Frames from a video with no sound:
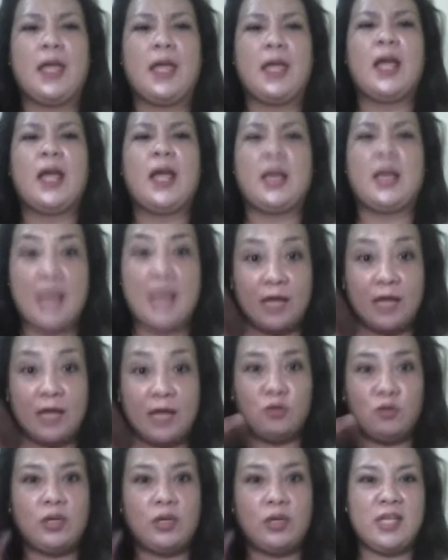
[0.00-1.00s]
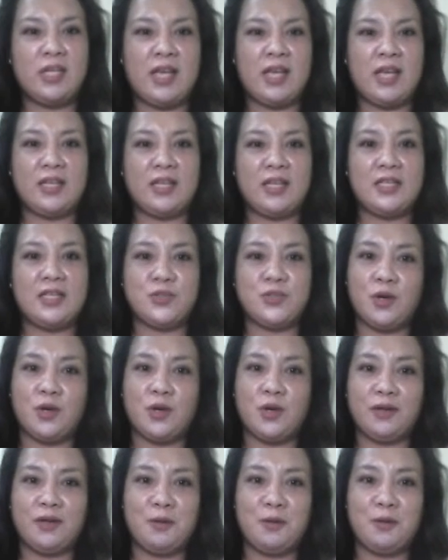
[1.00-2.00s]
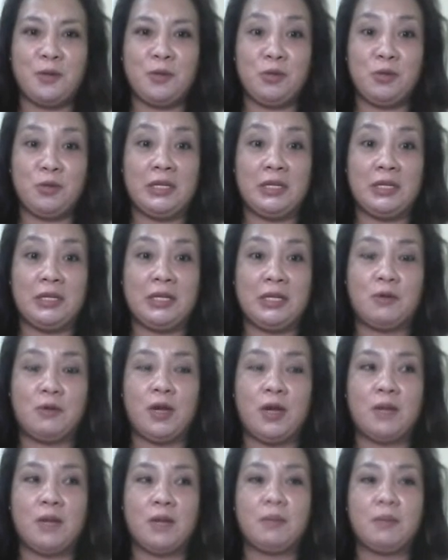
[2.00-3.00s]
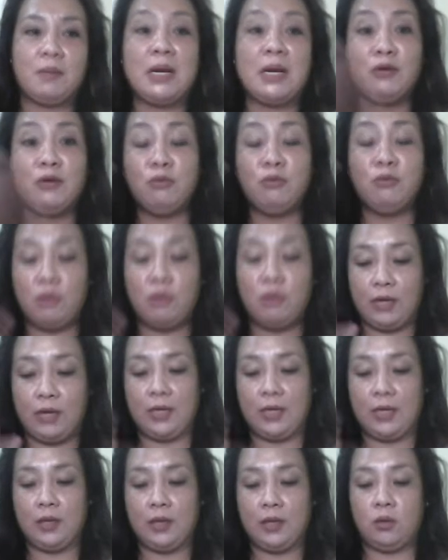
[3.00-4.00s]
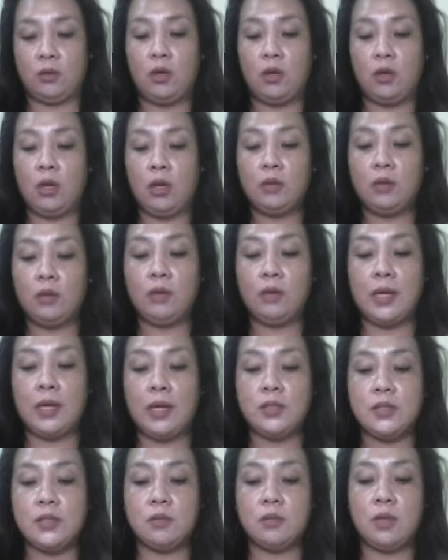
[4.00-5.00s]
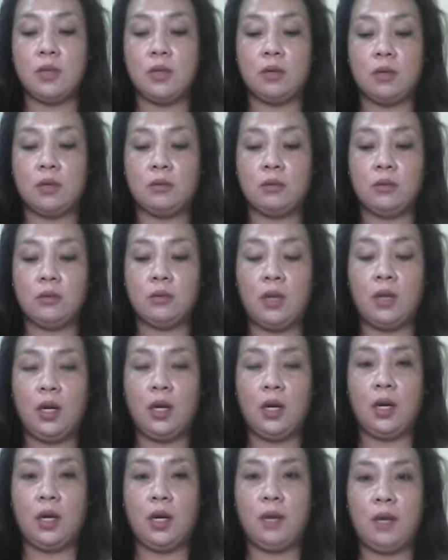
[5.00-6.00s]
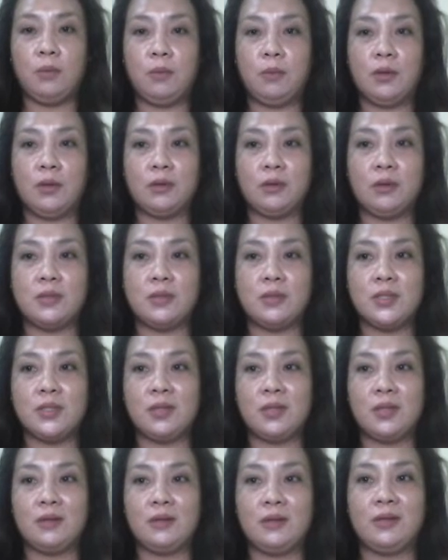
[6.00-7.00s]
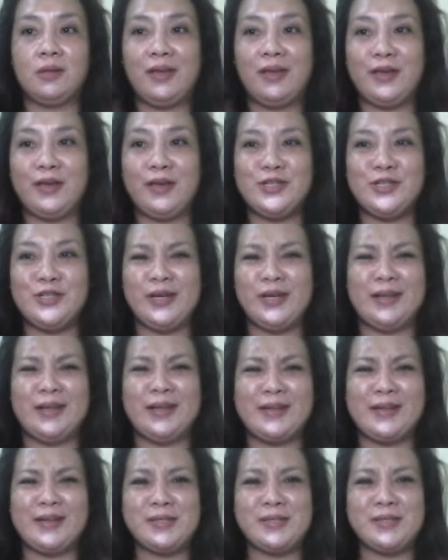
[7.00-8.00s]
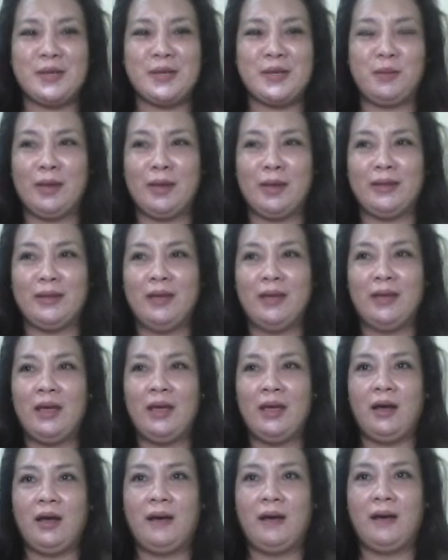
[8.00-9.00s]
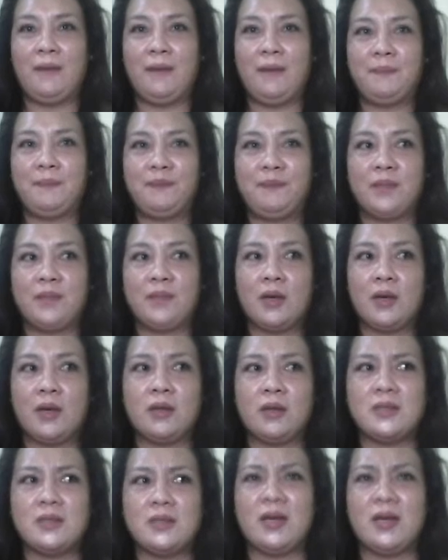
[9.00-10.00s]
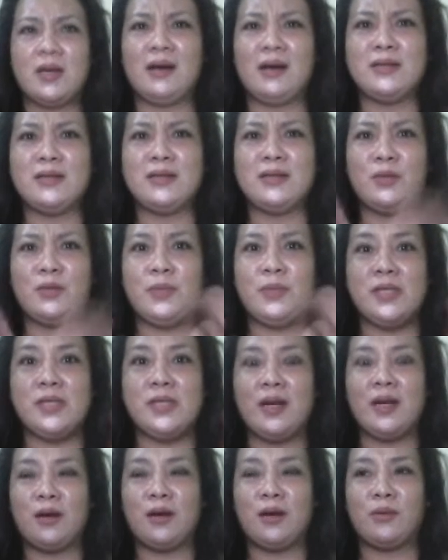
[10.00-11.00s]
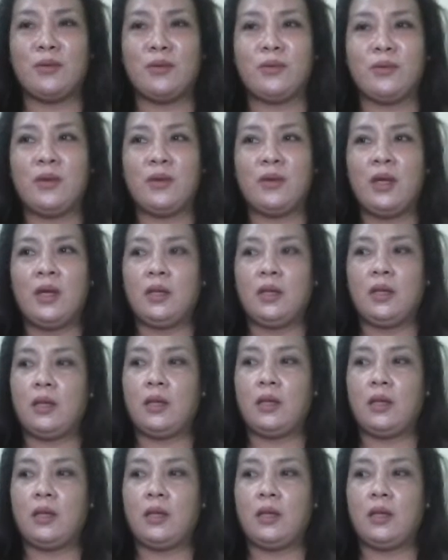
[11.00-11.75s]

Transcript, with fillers: Yan, tulad niyan, na-distract na naman ako yung hindi ko alam. Parang nung, okay, eto, nung high school ako, alam mo yon sa THE class namin, um, hanggang sa umpisa lang ako, na